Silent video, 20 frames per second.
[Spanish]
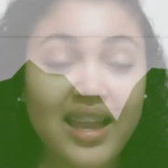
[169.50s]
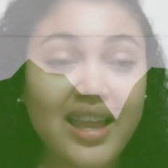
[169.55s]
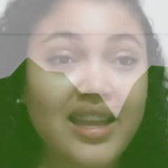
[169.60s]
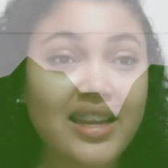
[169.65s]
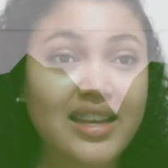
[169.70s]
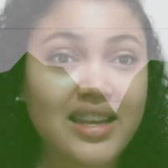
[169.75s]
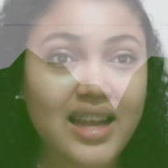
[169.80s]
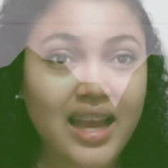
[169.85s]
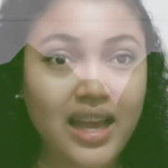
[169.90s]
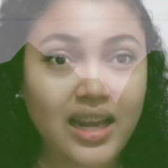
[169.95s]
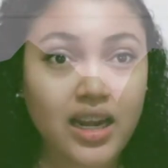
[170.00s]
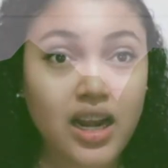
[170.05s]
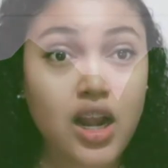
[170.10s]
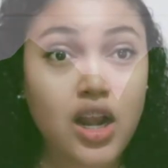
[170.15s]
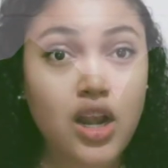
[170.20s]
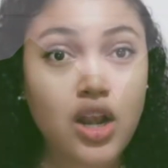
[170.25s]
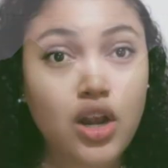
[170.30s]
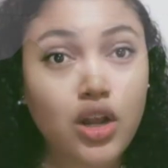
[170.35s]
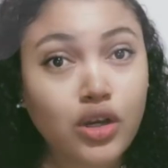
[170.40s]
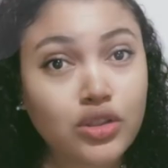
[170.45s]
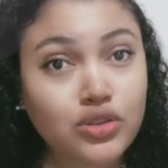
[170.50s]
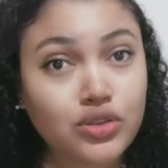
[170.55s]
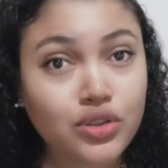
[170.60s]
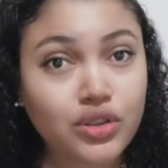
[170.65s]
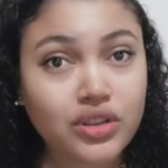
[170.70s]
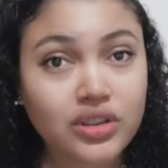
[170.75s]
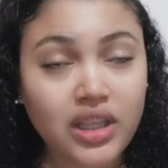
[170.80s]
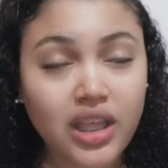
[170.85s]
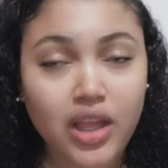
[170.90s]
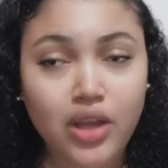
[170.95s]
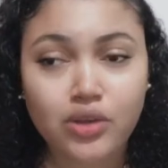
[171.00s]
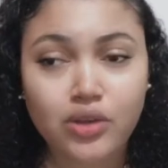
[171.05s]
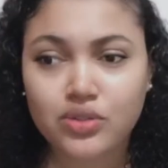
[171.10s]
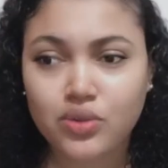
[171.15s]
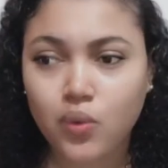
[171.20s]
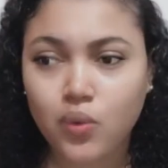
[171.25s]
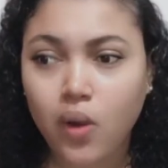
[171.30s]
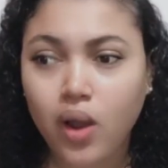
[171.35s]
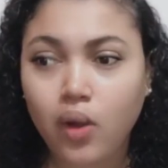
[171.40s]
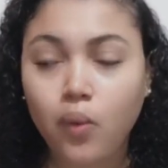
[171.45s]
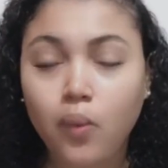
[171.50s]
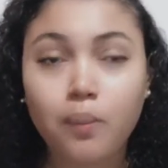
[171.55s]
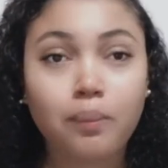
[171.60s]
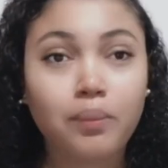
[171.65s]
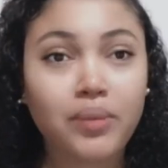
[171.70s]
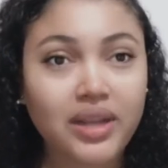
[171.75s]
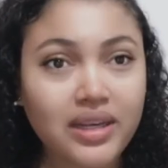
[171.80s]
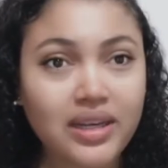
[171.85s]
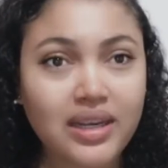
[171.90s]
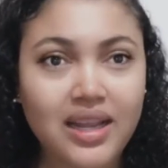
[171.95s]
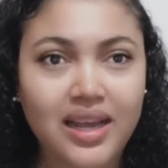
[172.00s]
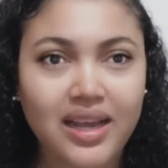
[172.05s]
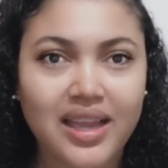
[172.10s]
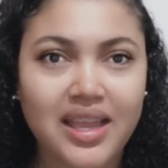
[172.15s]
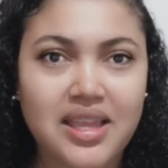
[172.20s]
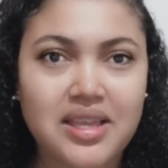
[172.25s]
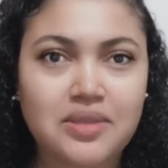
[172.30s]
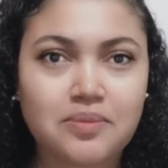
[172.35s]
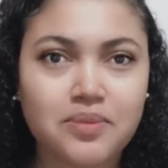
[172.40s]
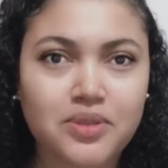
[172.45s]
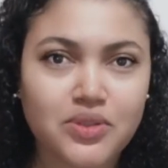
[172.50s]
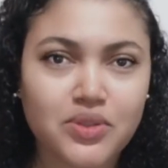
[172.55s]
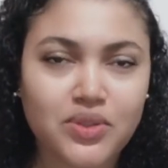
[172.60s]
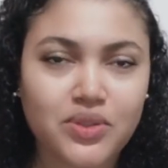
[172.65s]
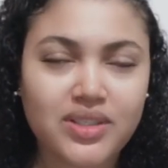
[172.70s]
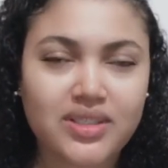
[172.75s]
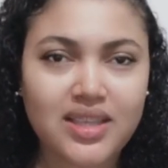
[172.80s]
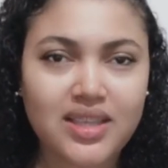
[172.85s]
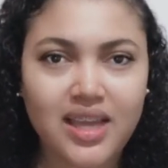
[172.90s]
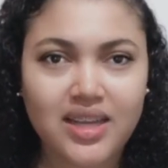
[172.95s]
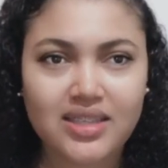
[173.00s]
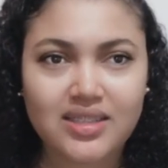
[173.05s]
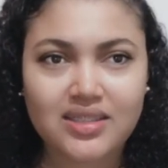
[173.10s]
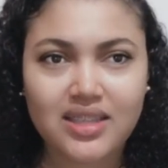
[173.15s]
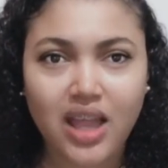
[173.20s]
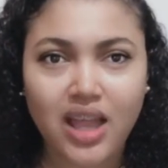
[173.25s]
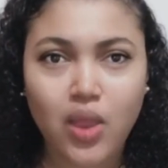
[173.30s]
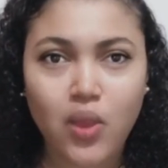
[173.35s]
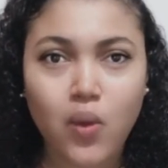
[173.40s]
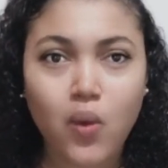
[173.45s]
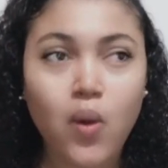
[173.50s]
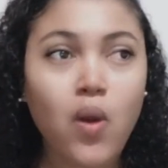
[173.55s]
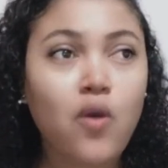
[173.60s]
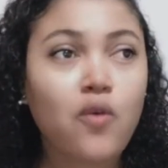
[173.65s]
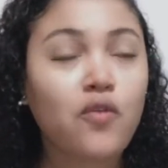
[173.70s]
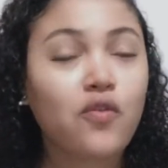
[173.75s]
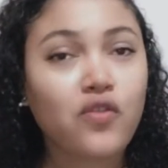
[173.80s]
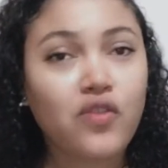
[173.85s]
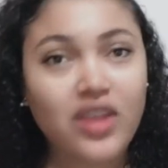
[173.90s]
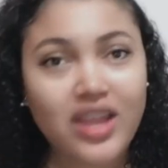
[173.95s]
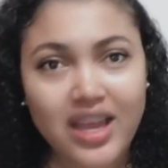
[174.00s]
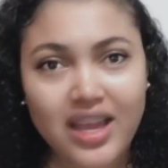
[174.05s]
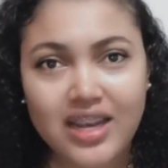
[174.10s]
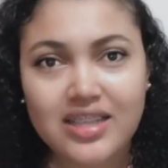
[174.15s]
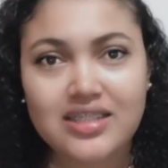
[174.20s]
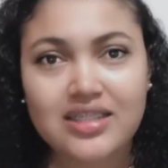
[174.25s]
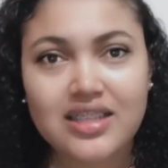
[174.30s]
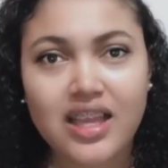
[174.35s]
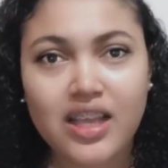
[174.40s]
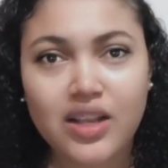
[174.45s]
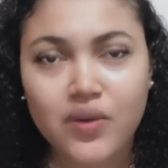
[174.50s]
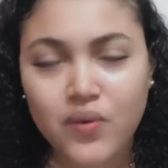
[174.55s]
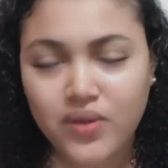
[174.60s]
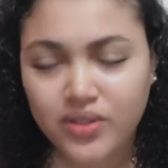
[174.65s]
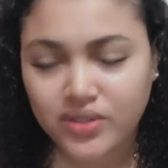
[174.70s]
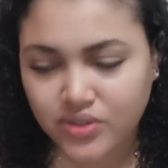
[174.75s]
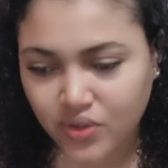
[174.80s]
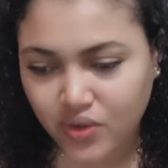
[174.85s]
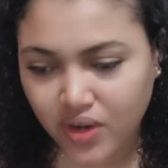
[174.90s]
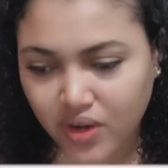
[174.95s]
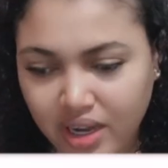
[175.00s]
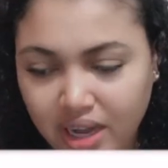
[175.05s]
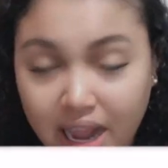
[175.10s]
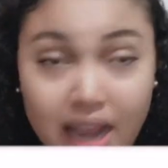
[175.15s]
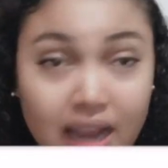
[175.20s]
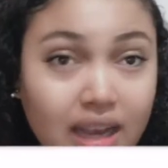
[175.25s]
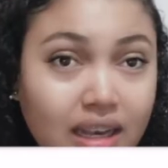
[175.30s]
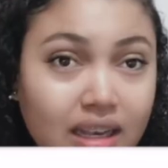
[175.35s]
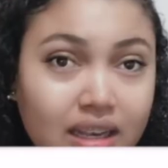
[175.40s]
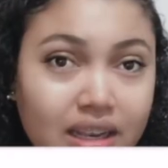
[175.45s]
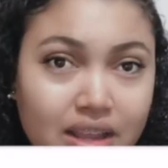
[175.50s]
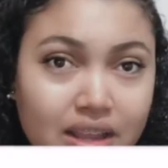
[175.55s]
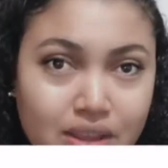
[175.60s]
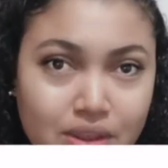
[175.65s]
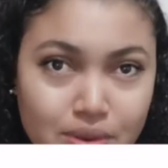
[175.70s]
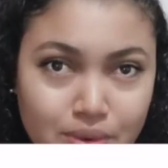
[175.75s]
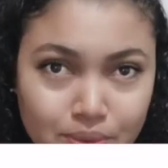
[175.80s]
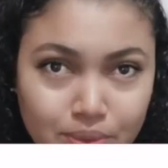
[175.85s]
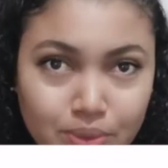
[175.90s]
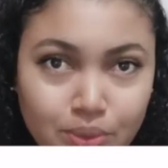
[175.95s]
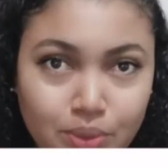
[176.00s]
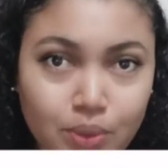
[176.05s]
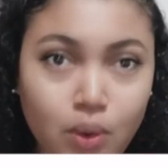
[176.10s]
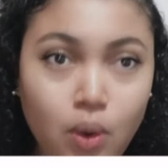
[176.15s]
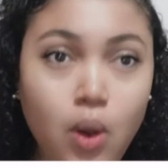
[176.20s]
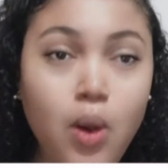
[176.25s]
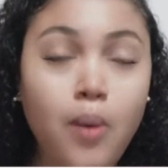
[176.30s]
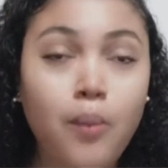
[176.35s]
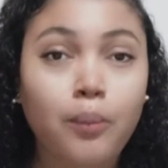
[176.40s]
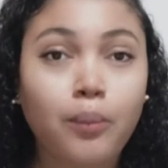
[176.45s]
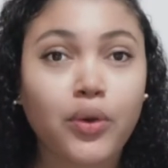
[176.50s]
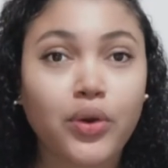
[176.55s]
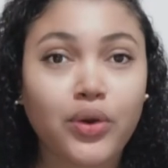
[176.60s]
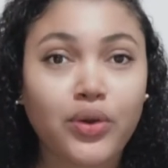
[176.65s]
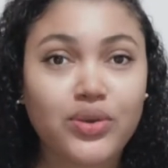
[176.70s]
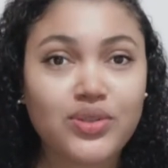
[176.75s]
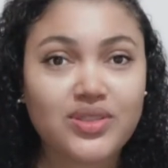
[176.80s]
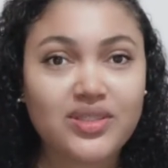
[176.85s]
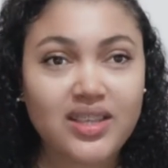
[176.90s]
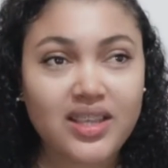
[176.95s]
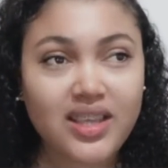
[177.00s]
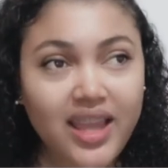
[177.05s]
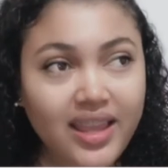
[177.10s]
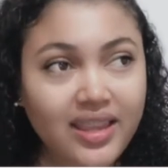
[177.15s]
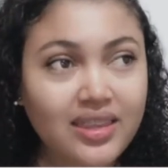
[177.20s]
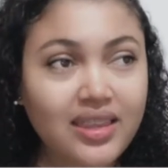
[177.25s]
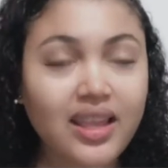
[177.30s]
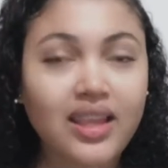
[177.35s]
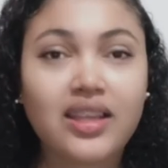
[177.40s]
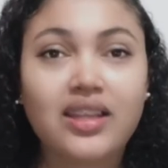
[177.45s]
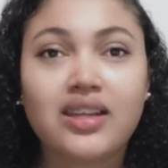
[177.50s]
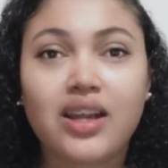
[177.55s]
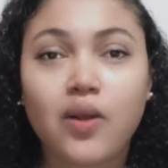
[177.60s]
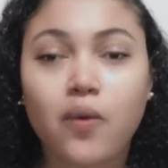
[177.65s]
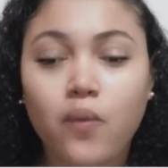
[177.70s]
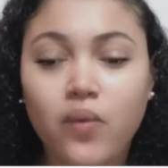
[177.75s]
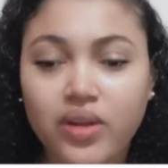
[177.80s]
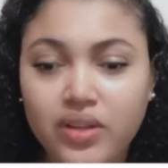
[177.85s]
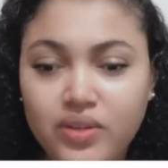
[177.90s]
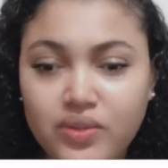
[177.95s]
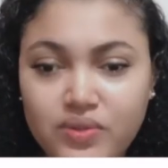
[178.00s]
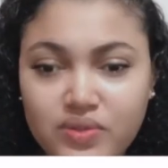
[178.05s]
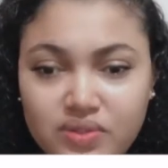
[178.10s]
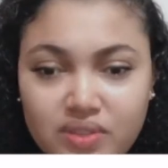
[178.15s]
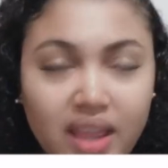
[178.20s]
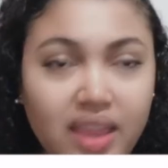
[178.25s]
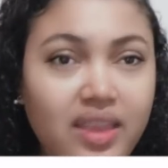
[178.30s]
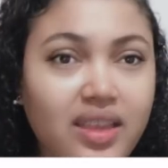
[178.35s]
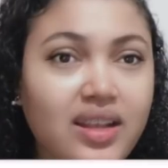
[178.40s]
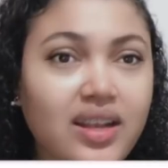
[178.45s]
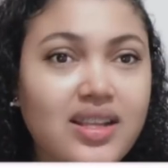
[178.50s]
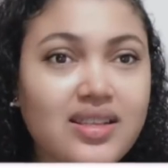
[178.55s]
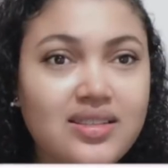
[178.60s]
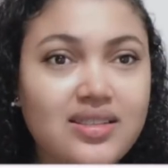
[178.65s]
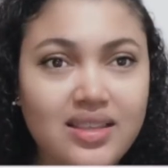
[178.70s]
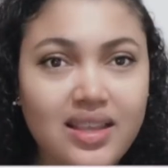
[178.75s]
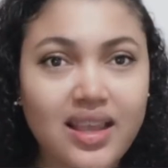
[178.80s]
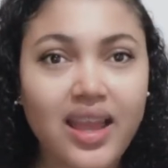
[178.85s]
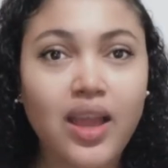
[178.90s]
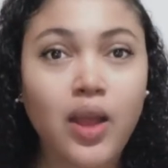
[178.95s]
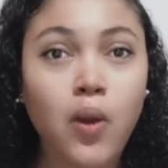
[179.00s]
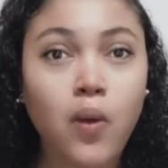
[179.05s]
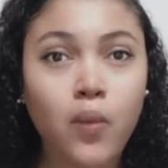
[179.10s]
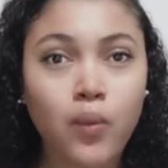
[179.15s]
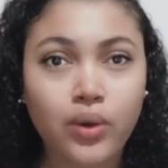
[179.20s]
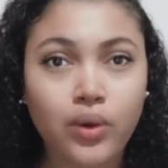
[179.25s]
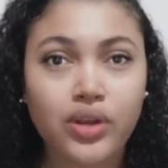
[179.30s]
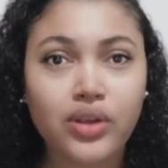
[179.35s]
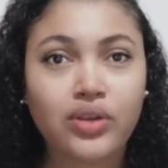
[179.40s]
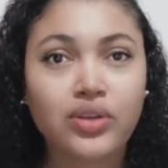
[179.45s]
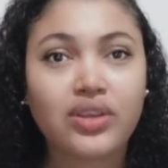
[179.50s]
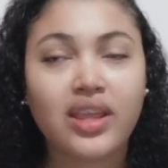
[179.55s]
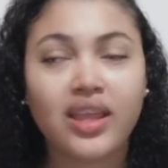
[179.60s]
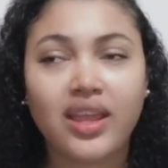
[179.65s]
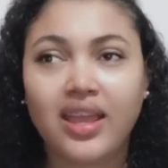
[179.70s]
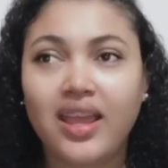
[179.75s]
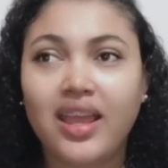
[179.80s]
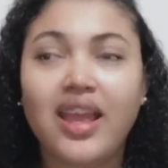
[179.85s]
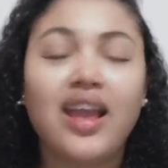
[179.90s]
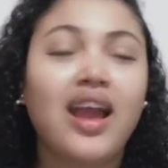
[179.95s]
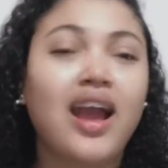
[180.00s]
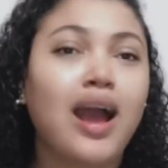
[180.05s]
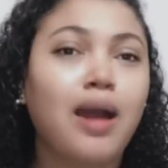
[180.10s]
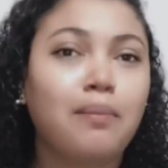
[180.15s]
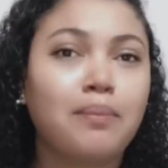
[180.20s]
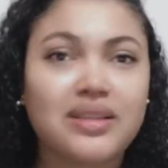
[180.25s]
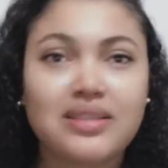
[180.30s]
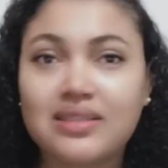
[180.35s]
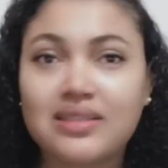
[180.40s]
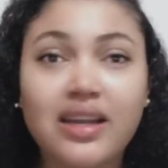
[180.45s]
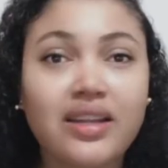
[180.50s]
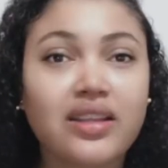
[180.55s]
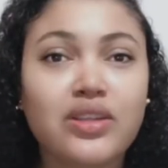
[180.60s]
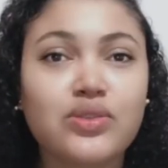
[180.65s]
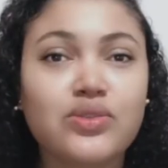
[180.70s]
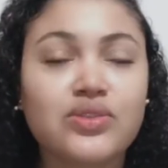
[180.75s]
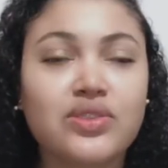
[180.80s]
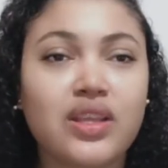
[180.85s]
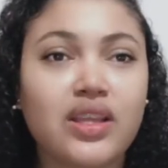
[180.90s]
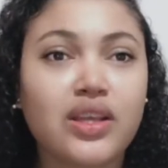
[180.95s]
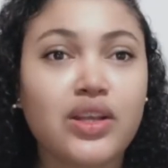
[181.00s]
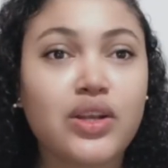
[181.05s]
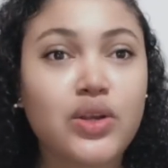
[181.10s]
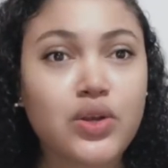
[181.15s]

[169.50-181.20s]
generar los sorteos o a cumplirle a aquellas personas que han estado fieles en nuestro canal de YouTube. Por consiguiente, recuerdan ustedes, les dije en junio de que a pesar de que ustedes